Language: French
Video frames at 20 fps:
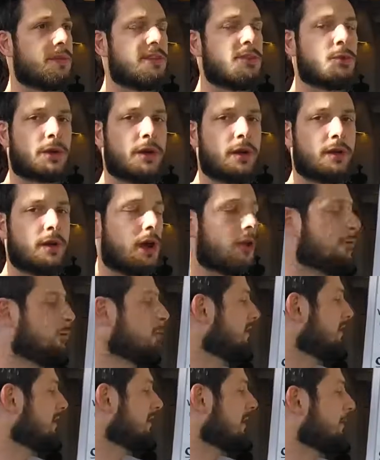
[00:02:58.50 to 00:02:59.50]
un petit circuit
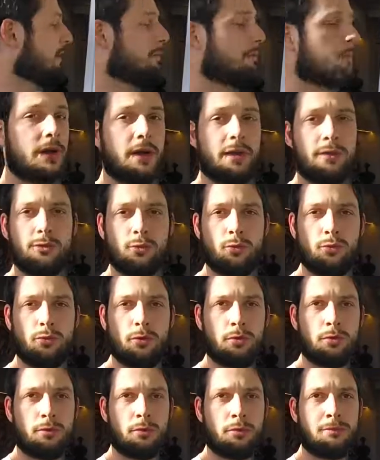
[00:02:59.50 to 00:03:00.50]
cardio. Si tu n'as pas de place ou
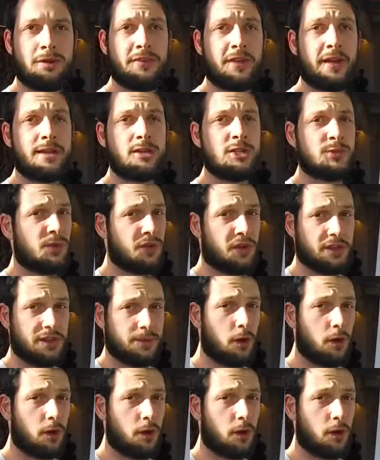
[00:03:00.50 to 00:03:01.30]
le matériel, tu peux faire